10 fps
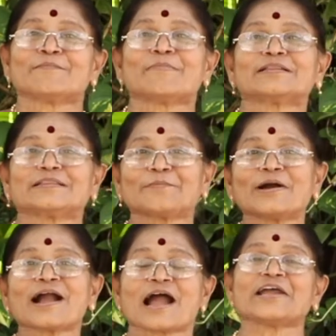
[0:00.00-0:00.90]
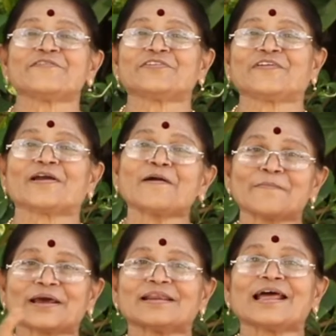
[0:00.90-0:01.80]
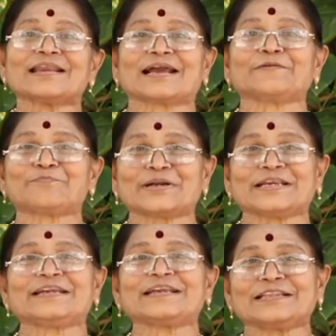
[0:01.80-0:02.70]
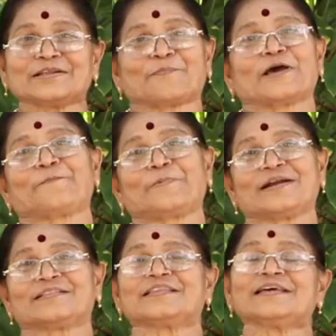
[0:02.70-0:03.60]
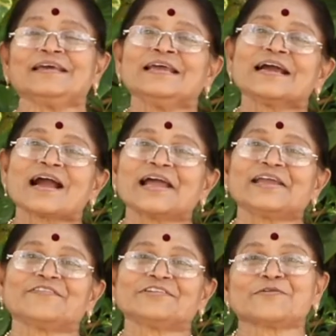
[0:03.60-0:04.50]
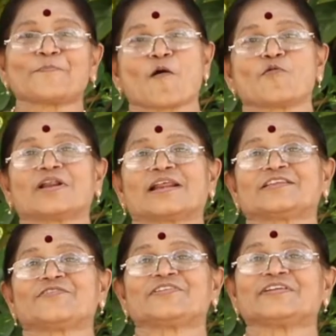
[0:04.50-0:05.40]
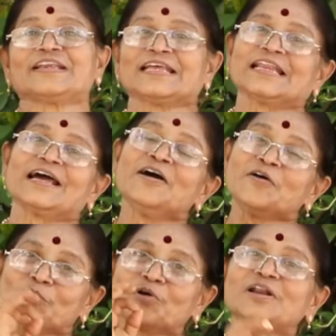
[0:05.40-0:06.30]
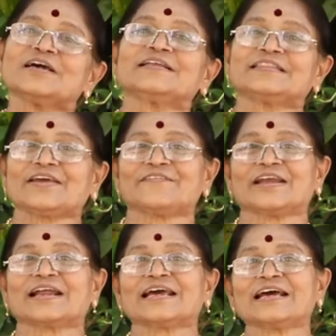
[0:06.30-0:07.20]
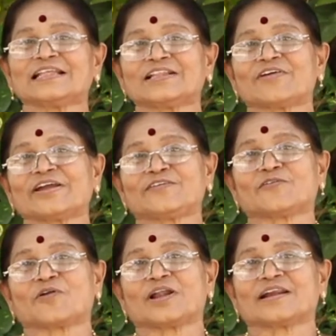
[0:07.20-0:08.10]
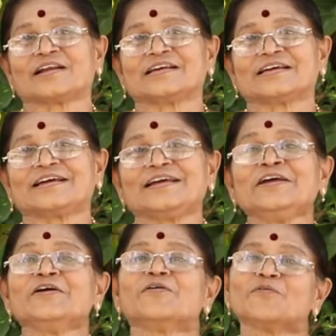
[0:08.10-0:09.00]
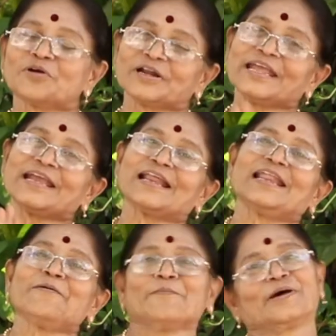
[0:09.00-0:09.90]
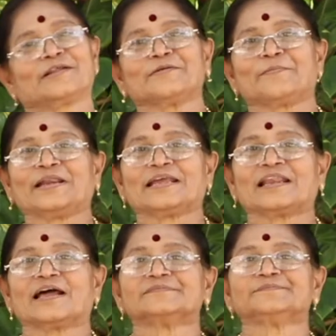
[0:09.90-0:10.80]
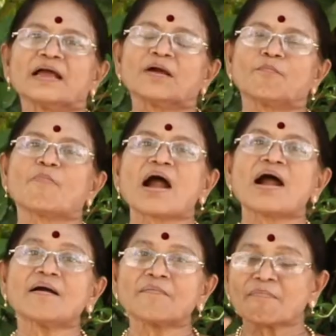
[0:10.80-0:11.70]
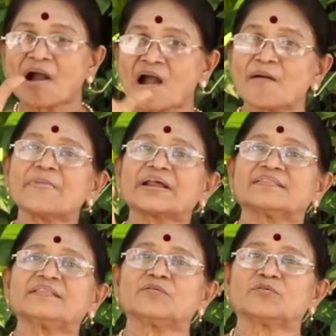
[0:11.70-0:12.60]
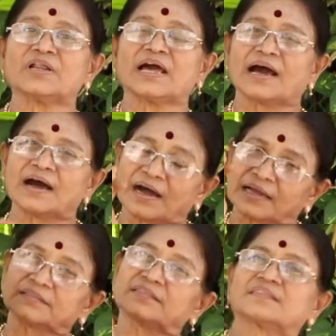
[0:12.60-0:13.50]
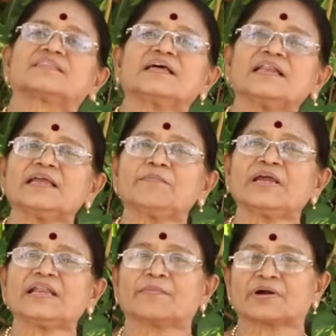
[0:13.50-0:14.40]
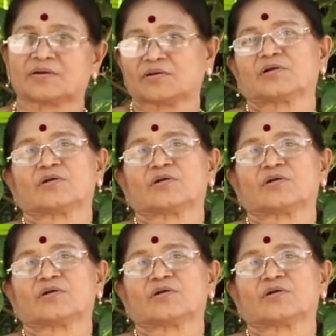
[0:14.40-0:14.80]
பத்திரமா காய வச்சுடுங்க மறுநாள் கட் பண்ணிவிட்டு அந்த பருப்பை எடுத்து காய வச்சு பவுடர் அரைச்சி வச்சுக்கிட்டிங்கன்னா உங்களுக்கு தேவையான அந்த வயிற்று கோளாறுகளுக்கு நீங்களே மருந்து பண்ணிக்கலாம் மா மா மரத்தில் உள்ள அத்தனையுமே நமக்கு